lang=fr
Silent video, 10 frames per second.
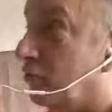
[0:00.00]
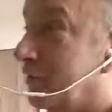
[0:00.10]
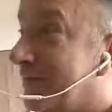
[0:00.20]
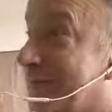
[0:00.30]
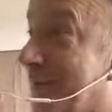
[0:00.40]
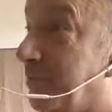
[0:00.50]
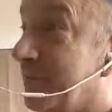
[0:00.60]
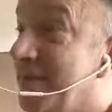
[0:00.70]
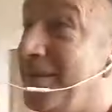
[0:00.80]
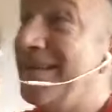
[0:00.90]
de toutes ces
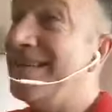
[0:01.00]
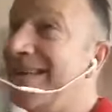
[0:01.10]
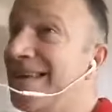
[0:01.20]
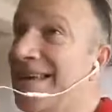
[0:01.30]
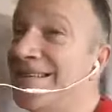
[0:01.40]
possibilités qui